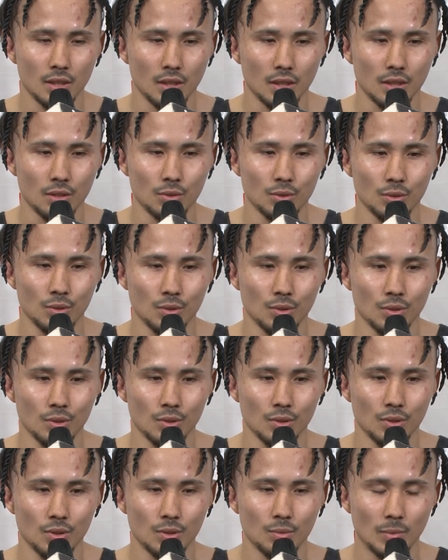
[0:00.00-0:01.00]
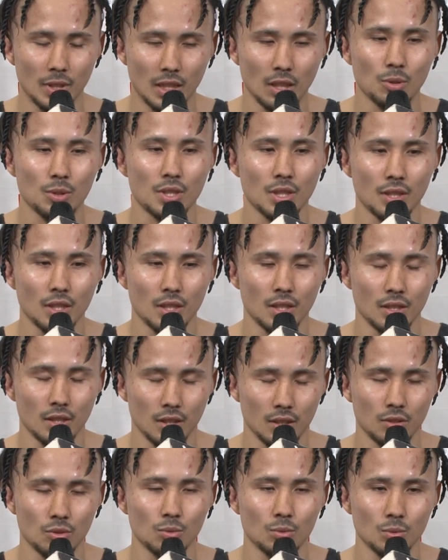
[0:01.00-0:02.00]
あのー、まあ、倒せたら
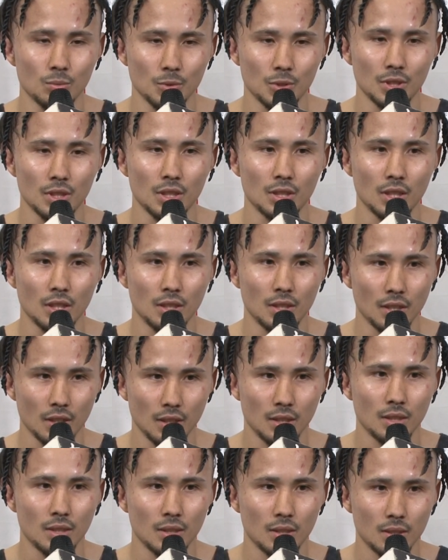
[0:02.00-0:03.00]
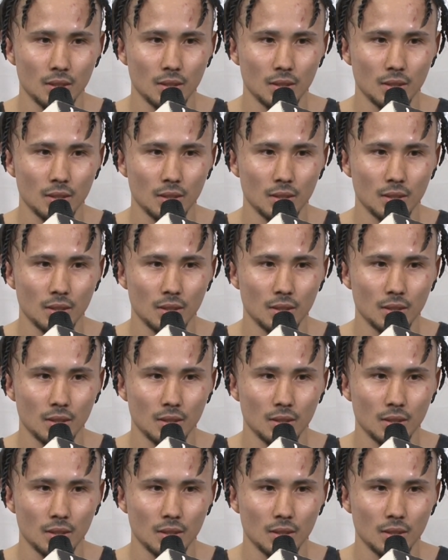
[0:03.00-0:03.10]
なと思っていたんで、